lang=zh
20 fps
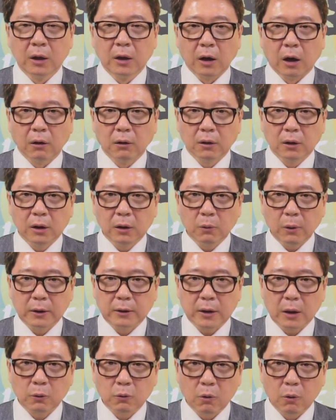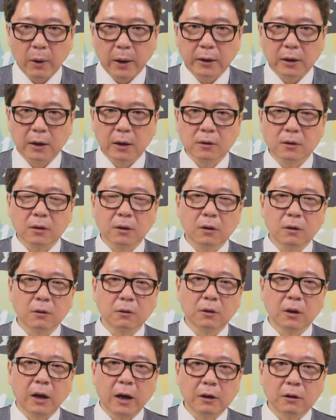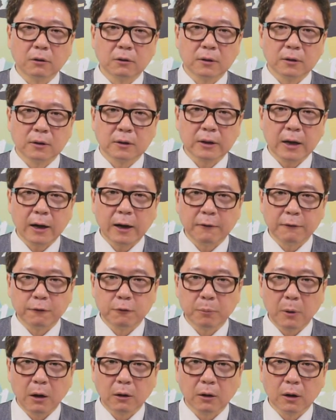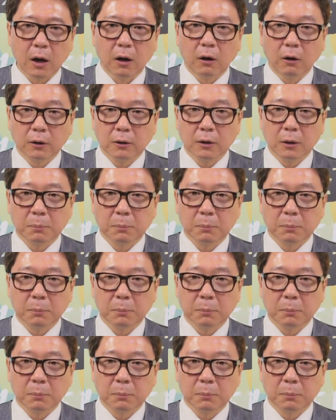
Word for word: 好，另外在过完年之后呢，还有十三 F 报告哦。